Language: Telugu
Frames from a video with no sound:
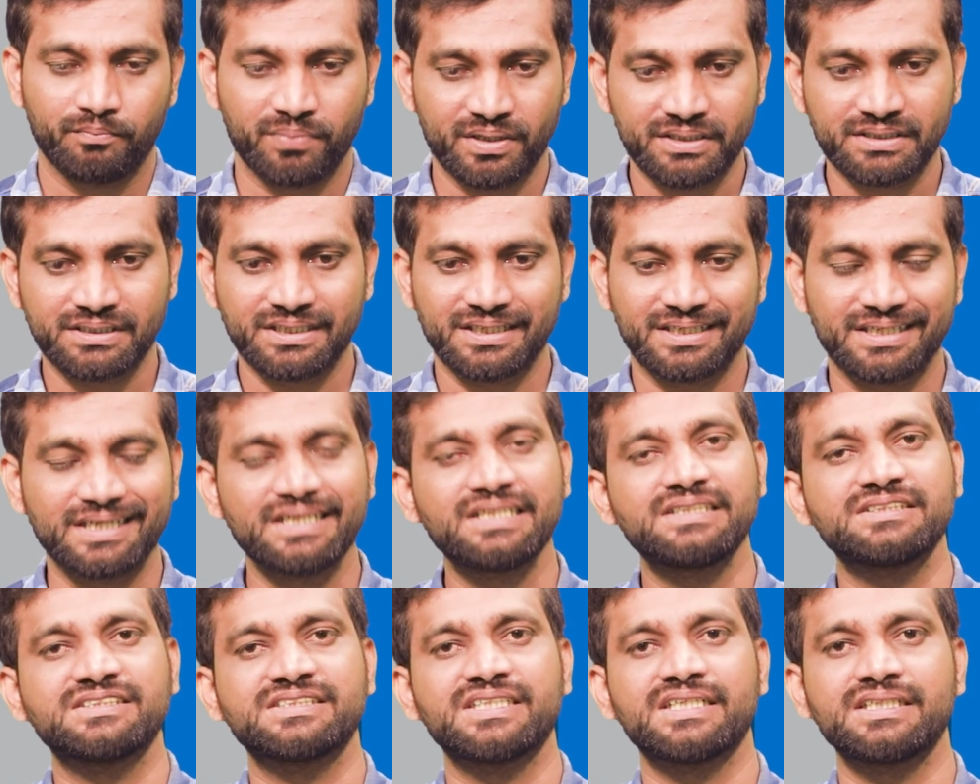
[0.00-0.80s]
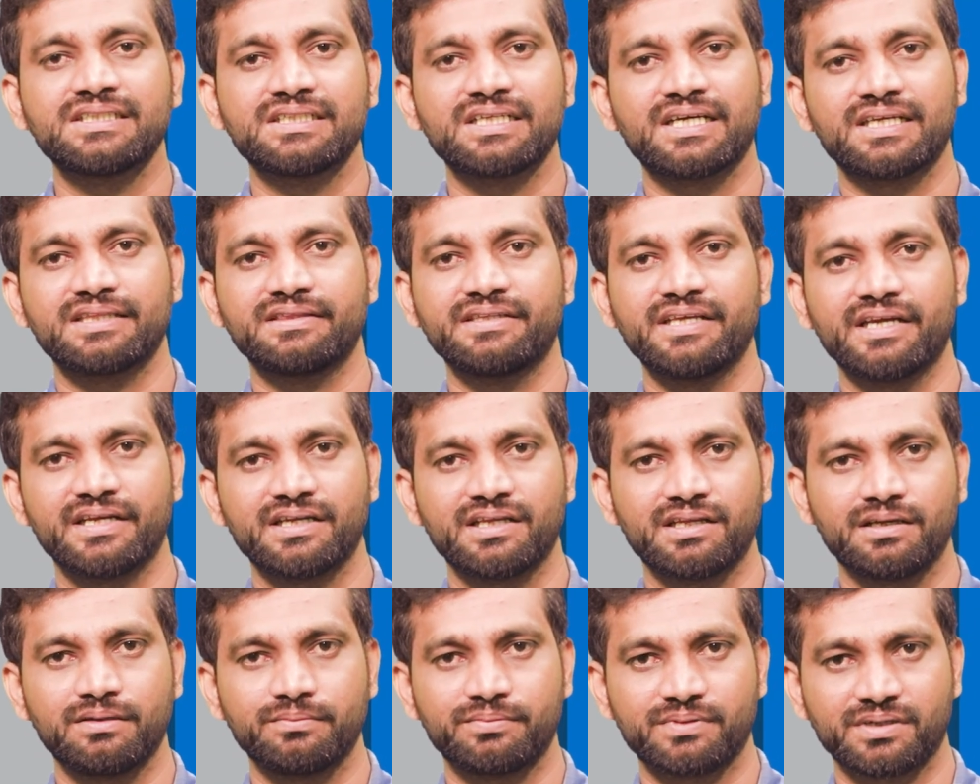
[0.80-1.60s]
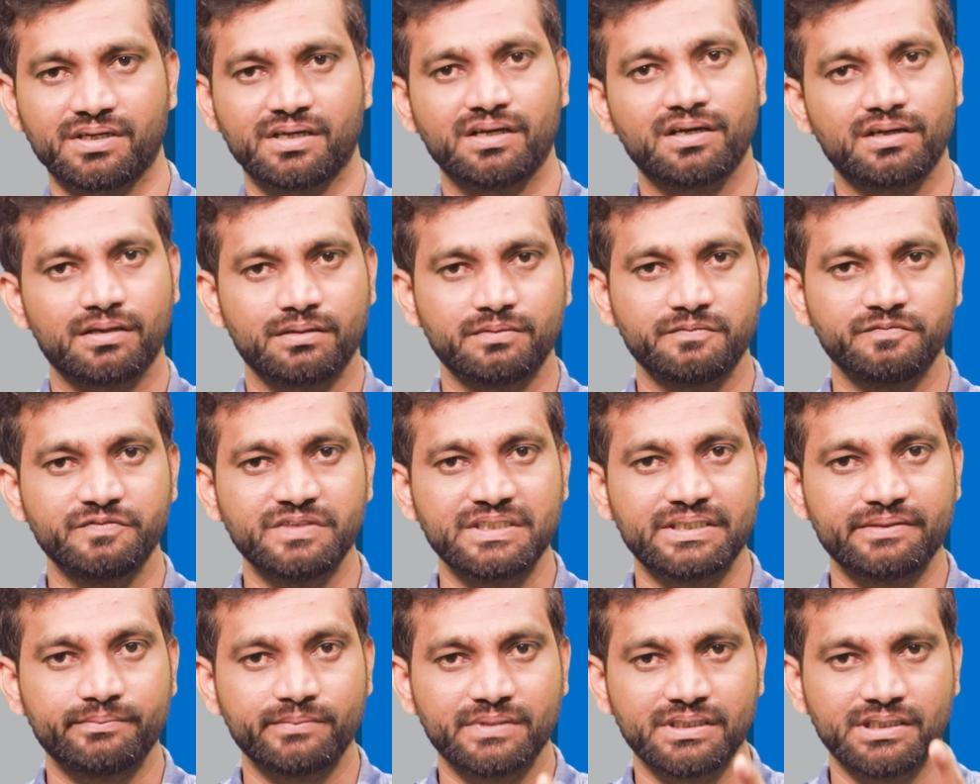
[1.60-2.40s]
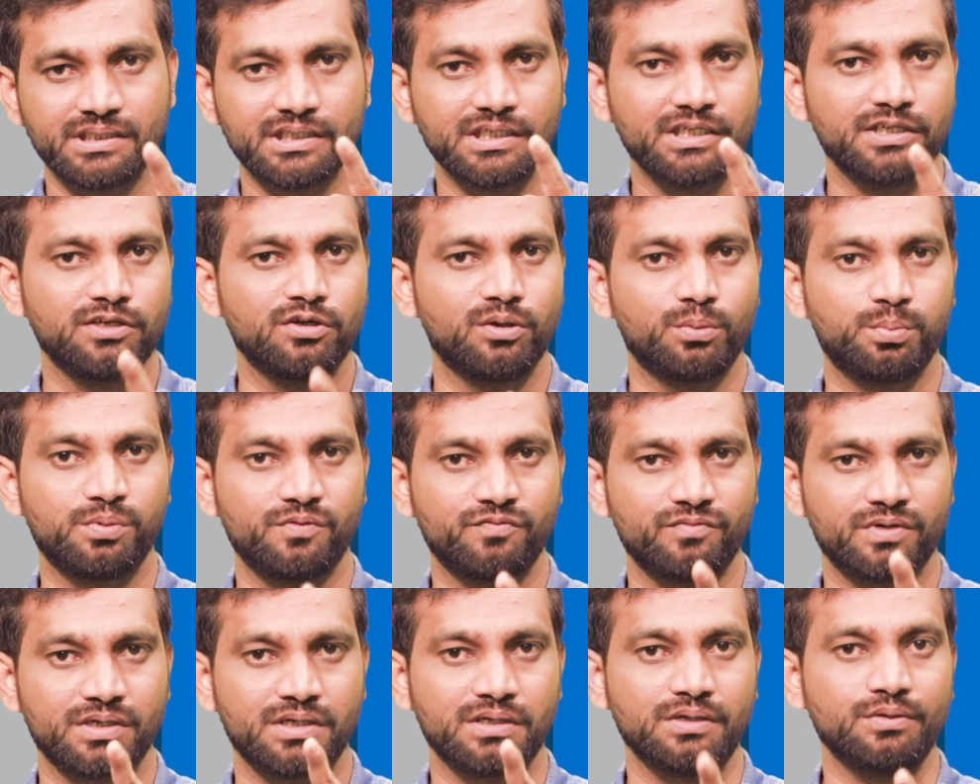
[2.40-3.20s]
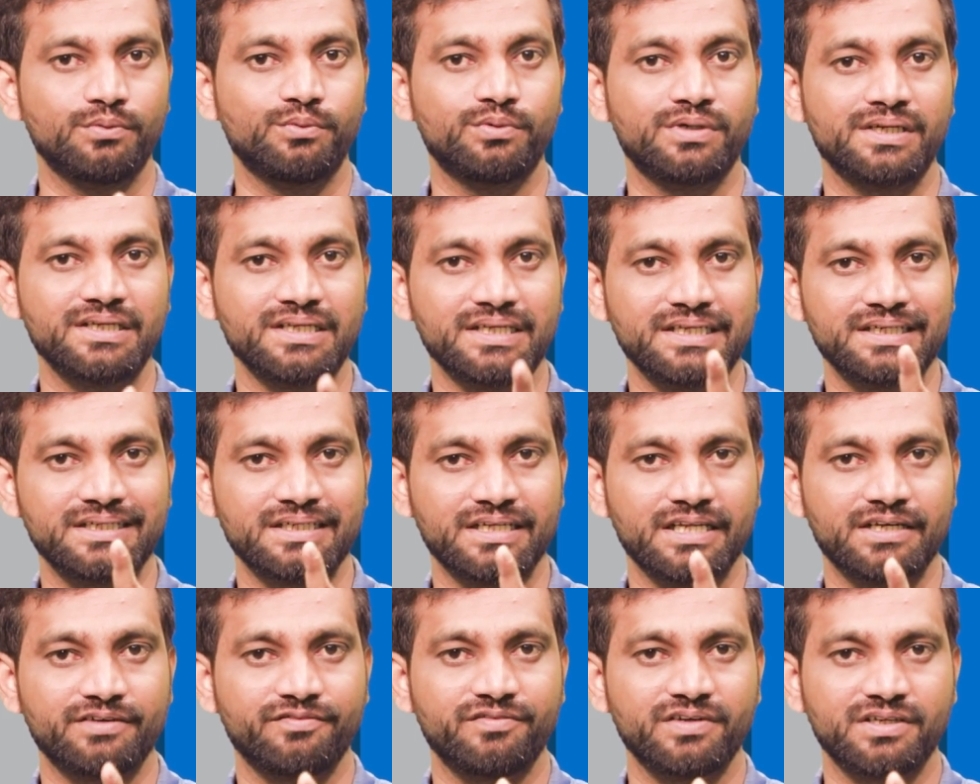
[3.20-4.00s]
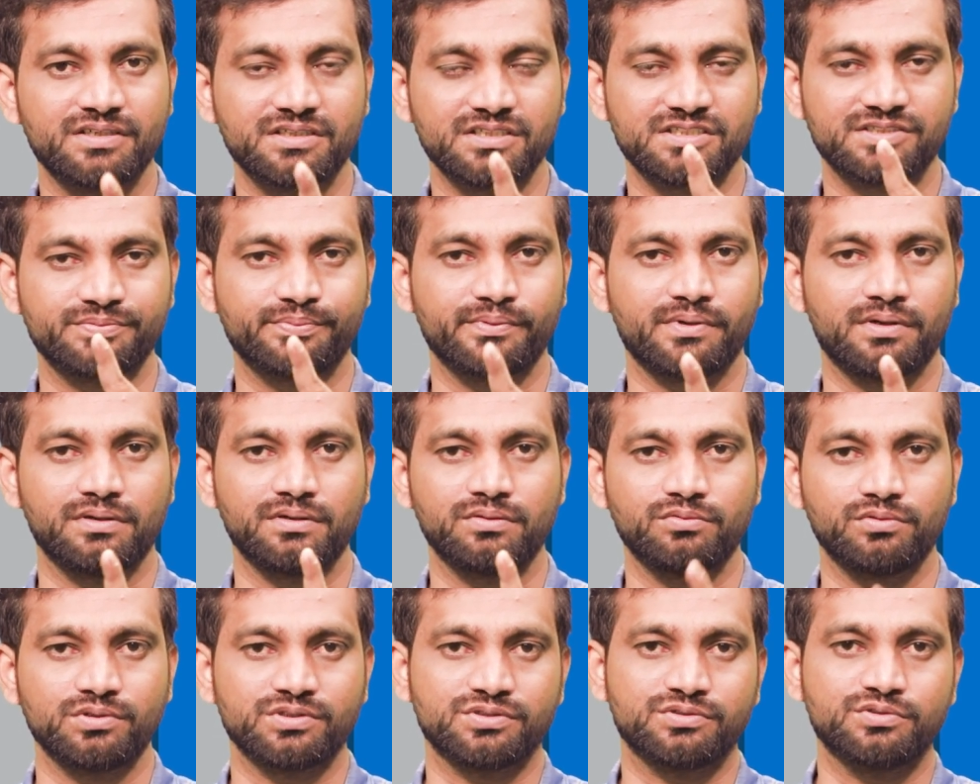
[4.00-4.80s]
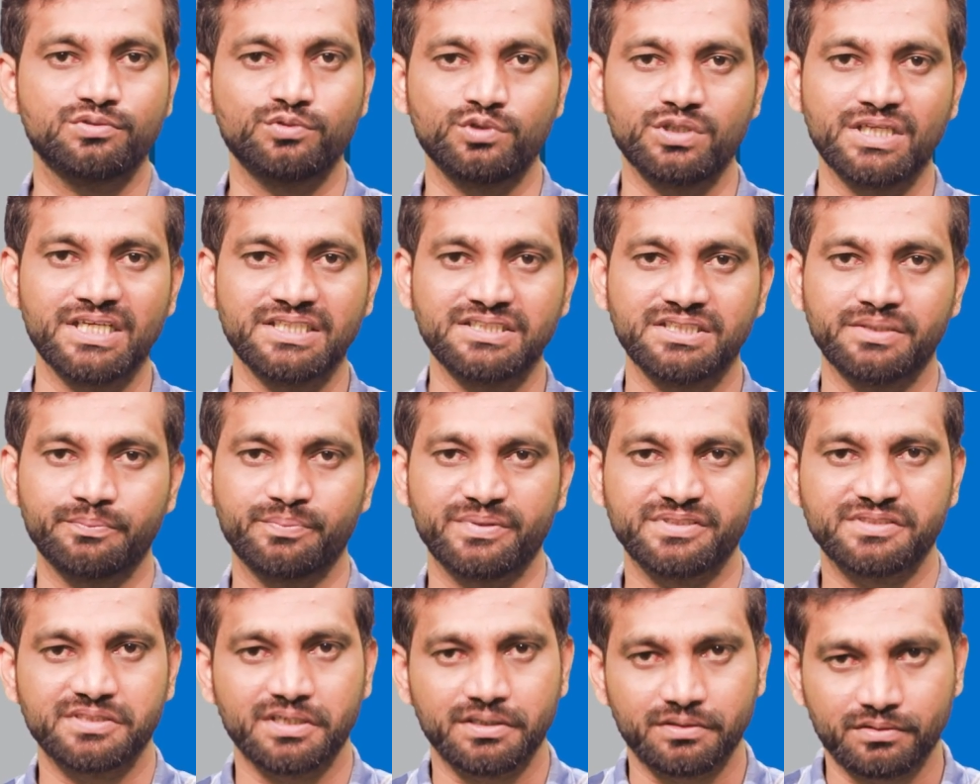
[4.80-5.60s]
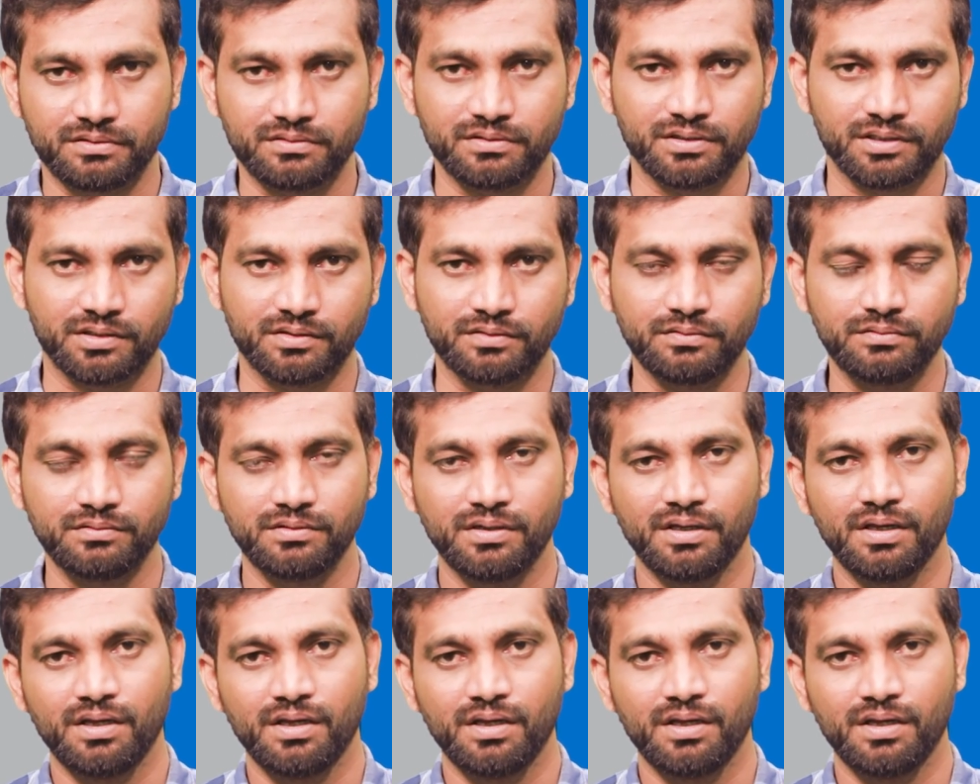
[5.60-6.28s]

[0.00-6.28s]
బట్ రీసెంట్ అధ్యయనాల ప్రకారం విటమిన్ ఈ e లోపం వల్ల కూడా ఈ నిర్వీక్నెస్ ప్రాబ్లం వస్తుంది అని చెప్పేసి అంటున్నారు